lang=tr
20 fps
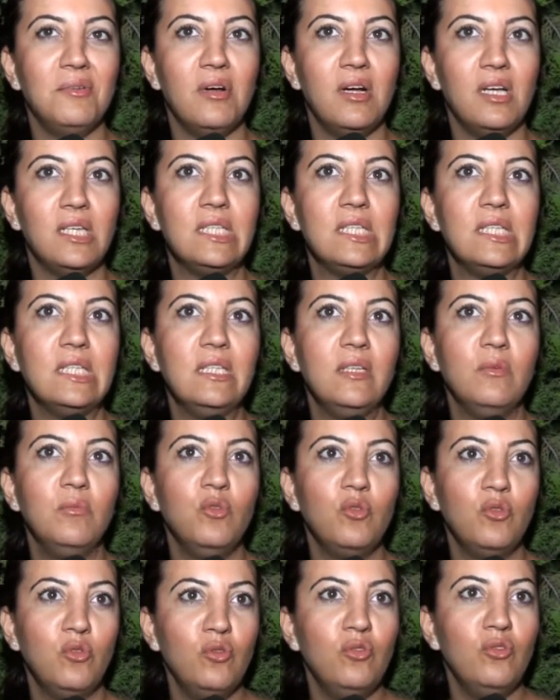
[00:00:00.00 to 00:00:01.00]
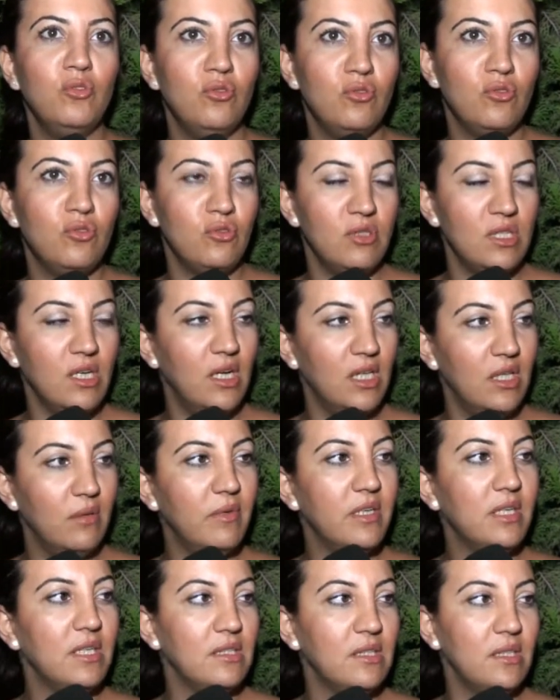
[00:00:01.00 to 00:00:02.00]
aslında bugününüzü
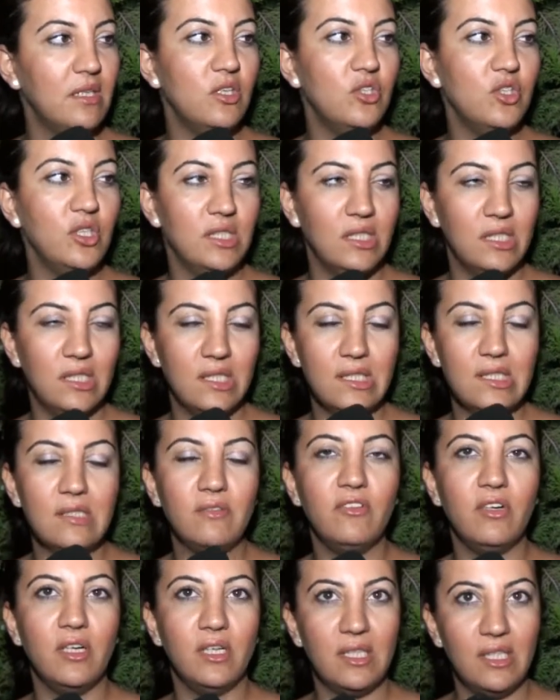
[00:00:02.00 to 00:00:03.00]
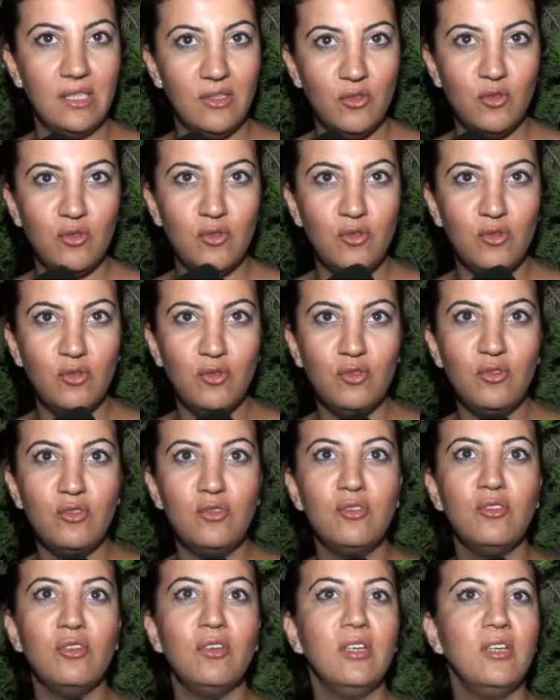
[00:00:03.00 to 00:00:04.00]
sağlamak adına yaşadığınızı fark ediyorsunuz.
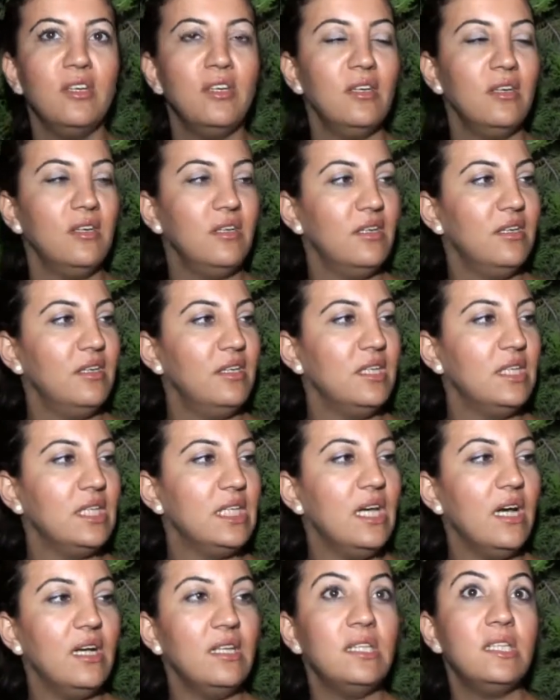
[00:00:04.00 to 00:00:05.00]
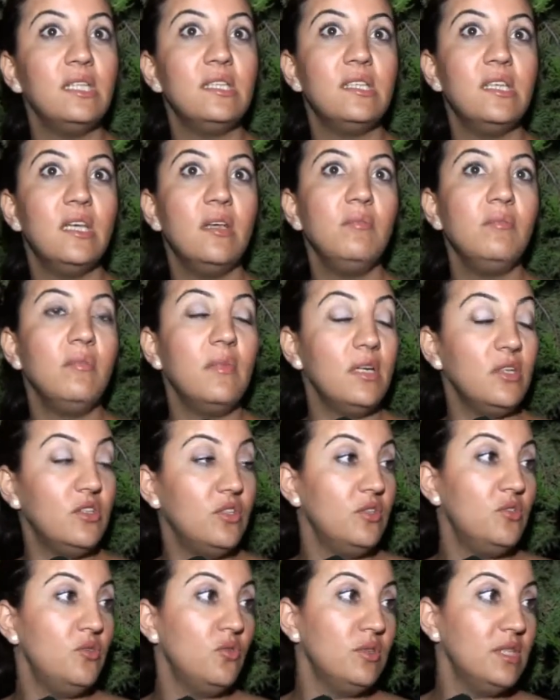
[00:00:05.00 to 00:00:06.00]
E, kendinizi en
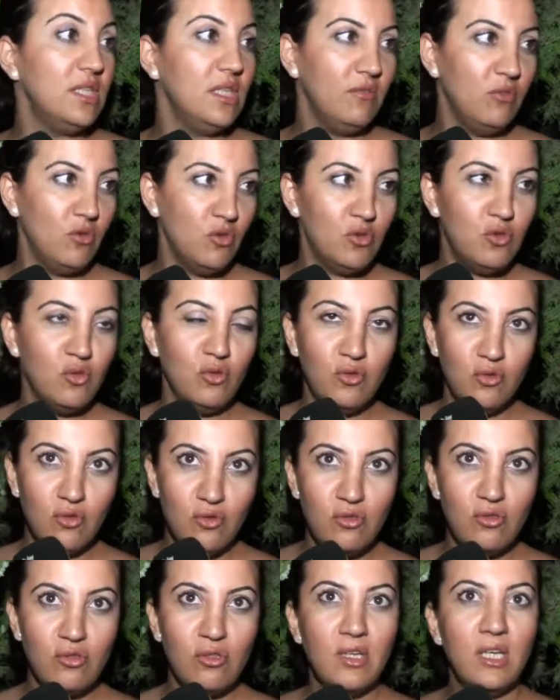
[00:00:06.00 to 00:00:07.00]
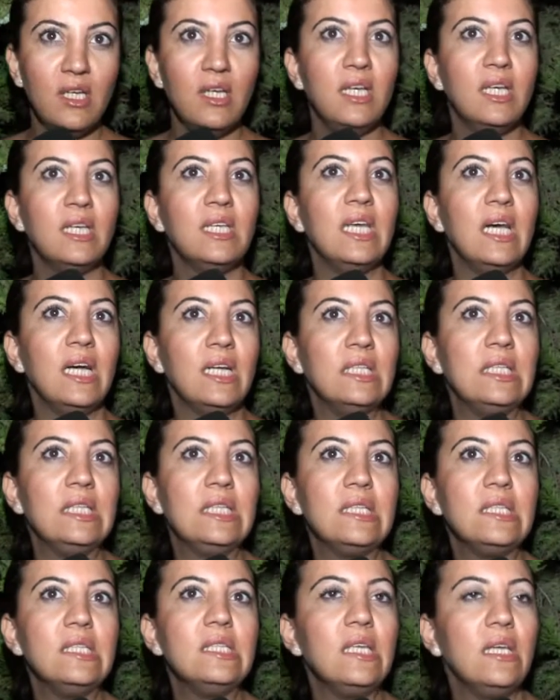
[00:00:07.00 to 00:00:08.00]
başta çok seviyorsunuz
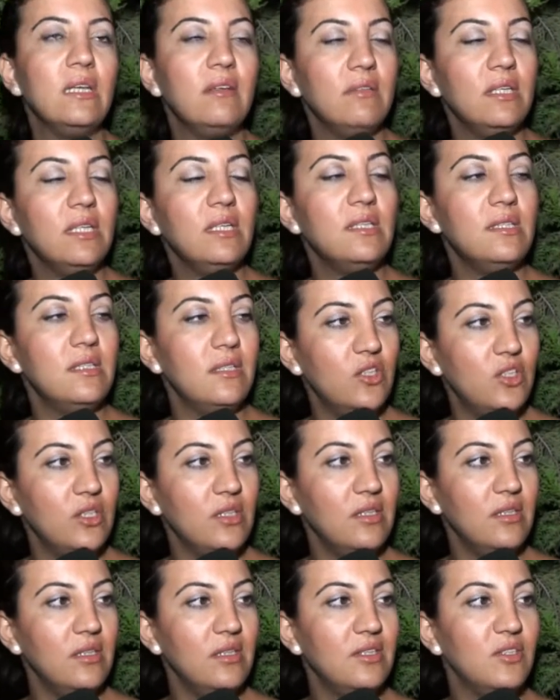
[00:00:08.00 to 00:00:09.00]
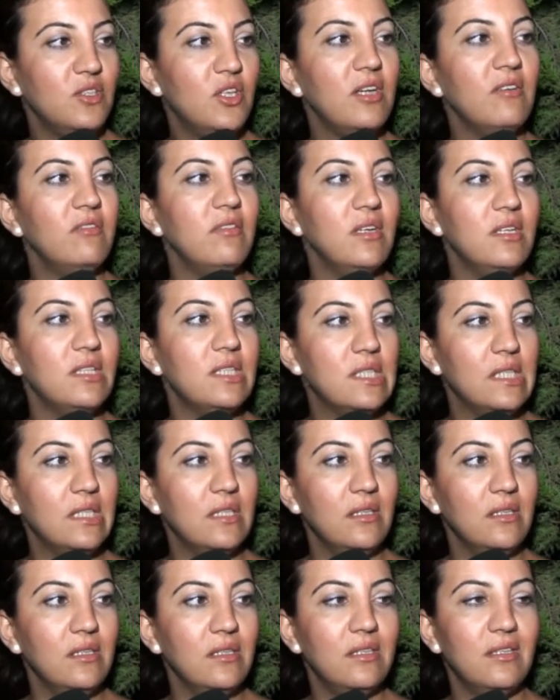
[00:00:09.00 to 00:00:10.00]
kendinizi sevdiğiniz için
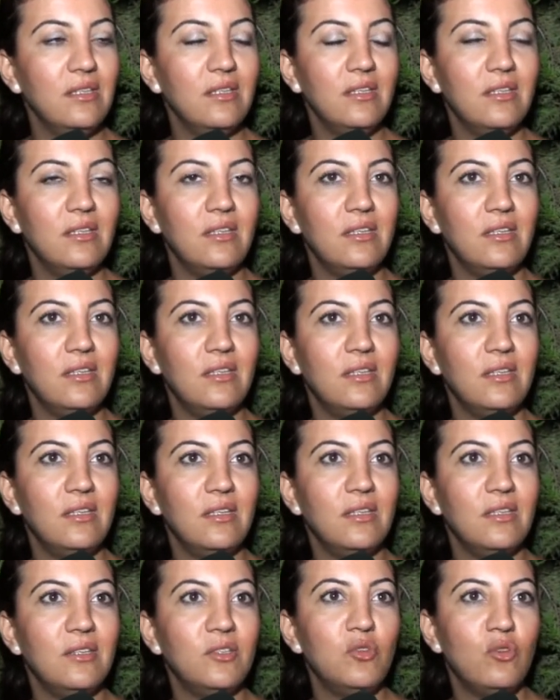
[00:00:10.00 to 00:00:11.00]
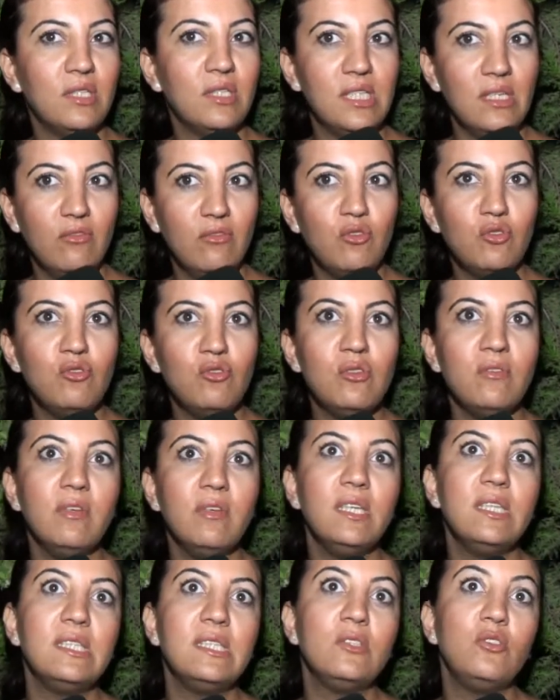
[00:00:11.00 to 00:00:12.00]
çevrenizi e, çok seviyorsunuz
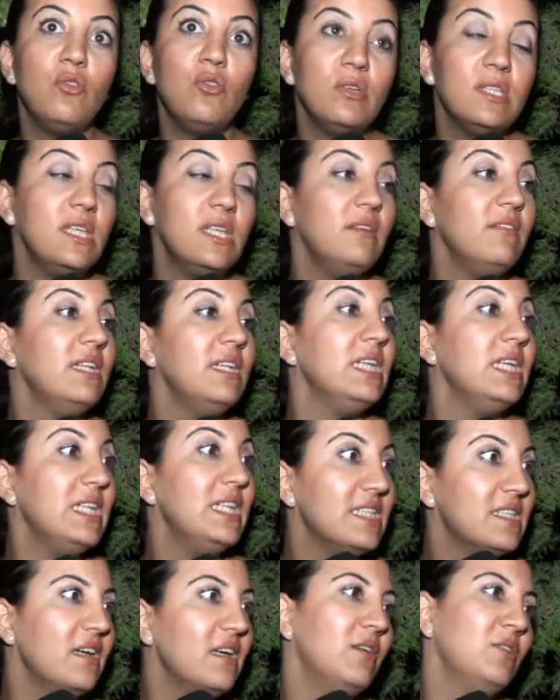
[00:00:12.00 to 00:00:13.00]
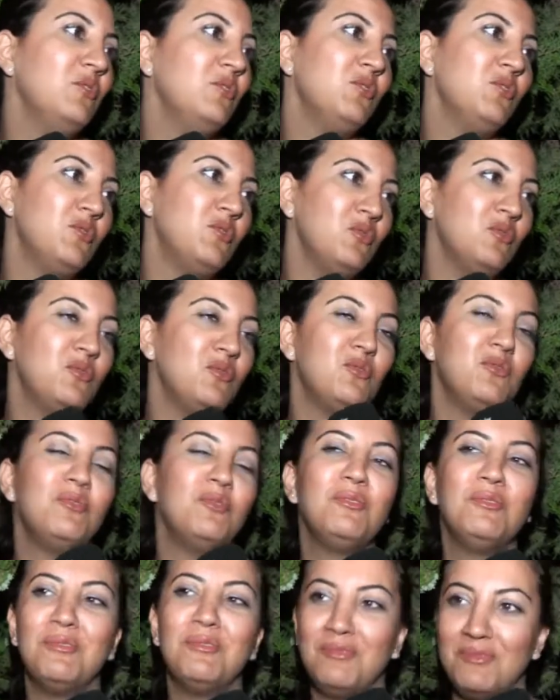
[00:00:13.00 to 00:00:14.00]
ve çok sevildiğinizi anlıyorsunuz.
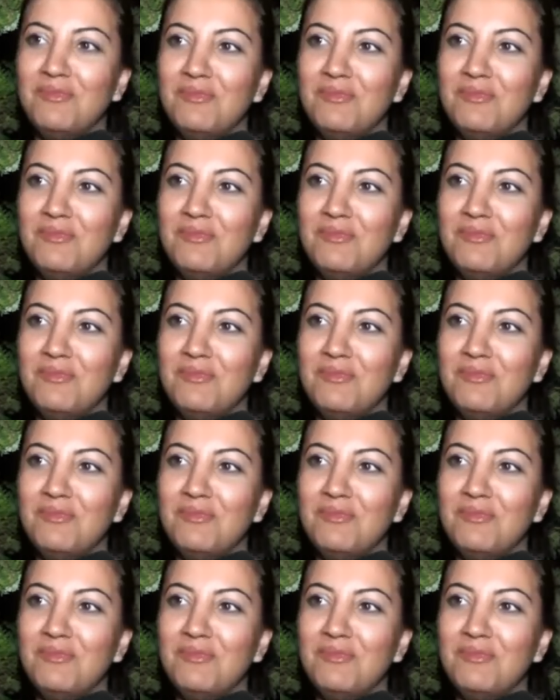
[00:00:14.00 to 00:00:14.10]
Harika.